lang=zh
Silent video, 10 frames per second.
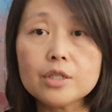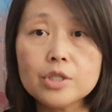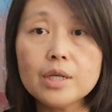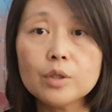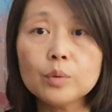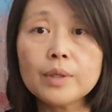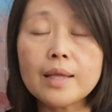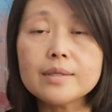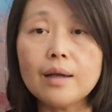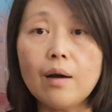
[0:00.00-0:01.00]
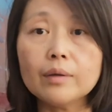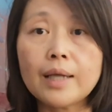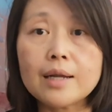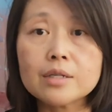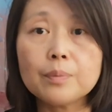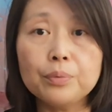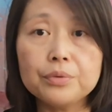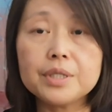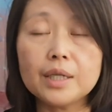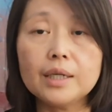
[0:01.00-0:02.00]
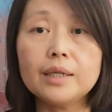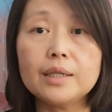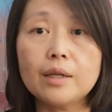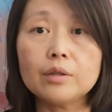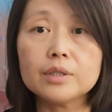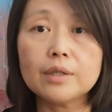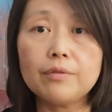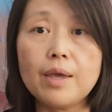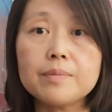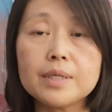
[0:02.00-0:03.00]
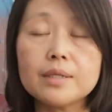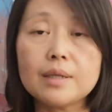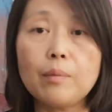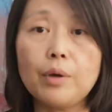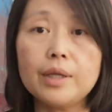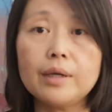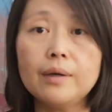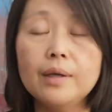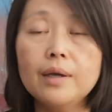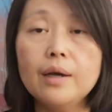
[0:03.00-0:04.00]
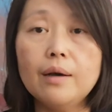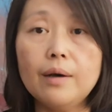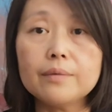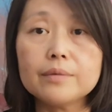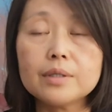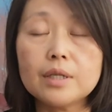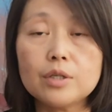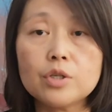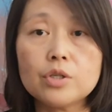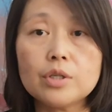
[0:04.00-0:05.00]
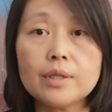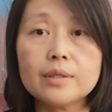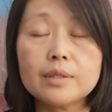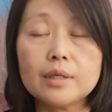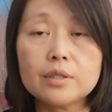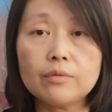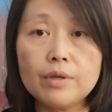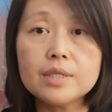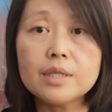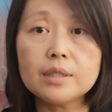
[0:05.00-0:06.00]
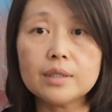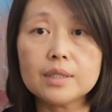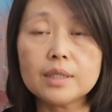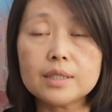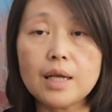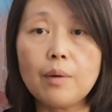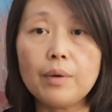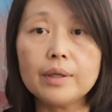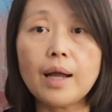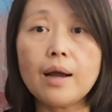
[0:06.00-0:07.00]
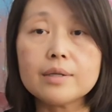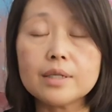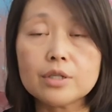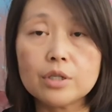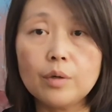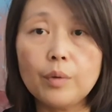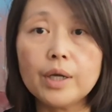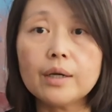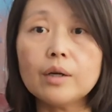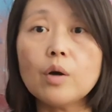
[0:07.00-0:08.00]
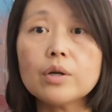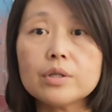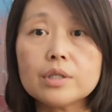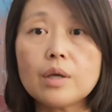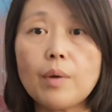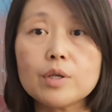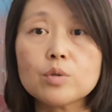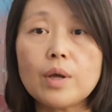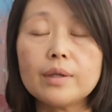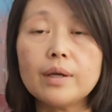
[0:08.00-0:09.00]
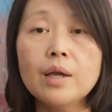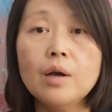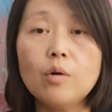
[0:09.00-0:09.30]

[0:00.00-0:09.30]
这样的东南角，它是步行可以到这个 VMC Subway 的，啊，这个是这个是 Vincent 的这个价位，它而且车位和 locker 是另外算的。